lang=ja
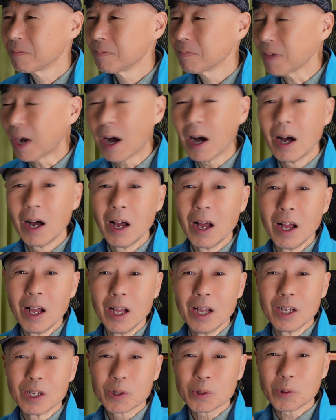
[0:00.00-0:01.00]
あ、
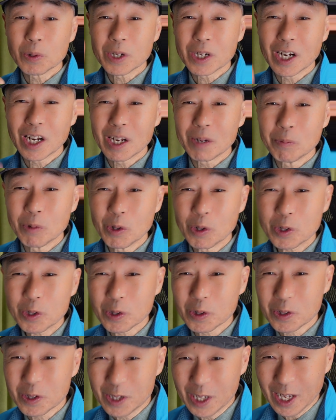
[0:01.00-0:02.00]
それからもう
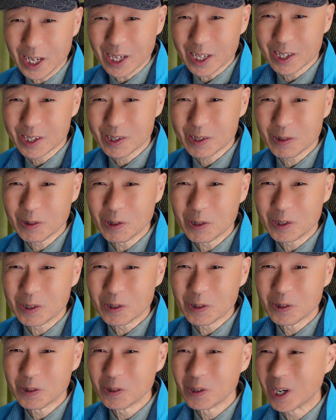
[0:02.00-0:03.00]
一つね、すごい
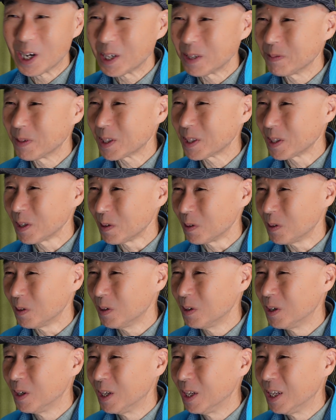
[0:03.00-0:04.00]
情報がありましたよ。